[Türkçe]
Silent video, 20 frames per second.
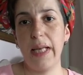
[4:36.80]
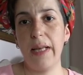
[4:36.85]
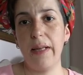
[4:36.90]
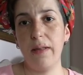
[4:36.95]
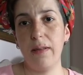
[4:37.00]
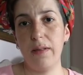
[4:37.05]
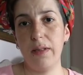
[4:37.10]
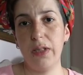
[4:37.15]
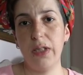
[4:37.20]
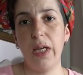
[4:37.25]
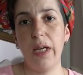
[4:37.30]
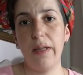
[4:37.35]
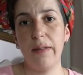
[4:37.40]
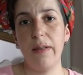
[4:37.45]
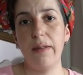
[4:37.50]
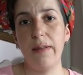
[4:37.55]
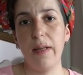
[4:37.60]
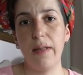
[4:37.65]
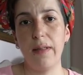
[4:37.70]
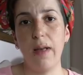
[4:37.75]
Ee,
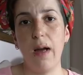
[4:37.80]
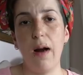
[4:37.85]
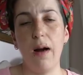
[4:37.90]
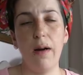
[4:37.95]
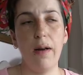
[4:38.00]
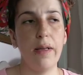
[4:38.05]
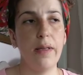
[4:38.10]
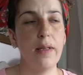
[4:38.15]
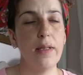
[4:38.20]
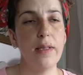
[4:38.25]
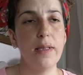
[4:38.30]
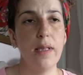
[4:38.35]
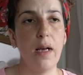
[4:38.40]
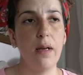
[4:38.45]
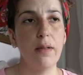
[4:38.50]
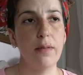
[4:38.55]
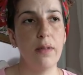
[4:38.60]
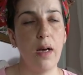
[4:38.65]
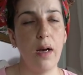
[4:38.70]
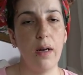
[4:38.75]
şeyde tekerlekli
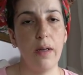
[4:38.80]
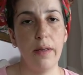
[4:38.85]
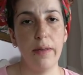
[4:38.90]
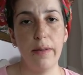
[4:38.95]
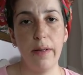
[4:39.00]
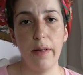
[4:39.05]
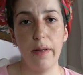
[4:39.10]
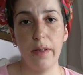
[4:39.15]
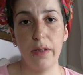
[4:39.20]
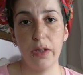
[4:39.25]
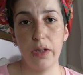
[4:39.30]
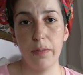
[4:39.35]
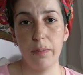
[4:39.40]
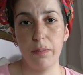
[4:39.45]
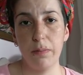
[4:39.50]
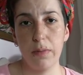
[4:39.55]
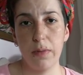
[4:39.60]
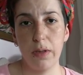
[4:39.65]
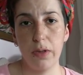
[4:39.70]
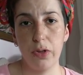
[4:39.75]
sandalyede
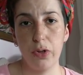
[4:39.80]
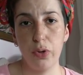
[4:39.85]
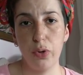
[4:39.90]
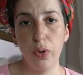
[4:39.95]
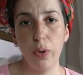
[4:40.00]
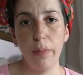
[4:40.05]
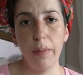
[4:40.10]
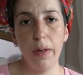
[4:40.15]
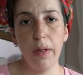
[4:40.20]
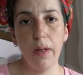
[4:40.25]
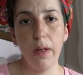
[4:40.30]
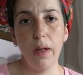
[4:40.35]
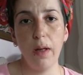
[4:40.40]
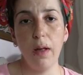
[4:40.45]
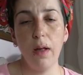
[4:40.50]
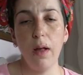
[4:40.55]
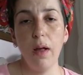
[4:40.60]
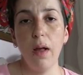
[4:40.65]
eşim taşıyor beni.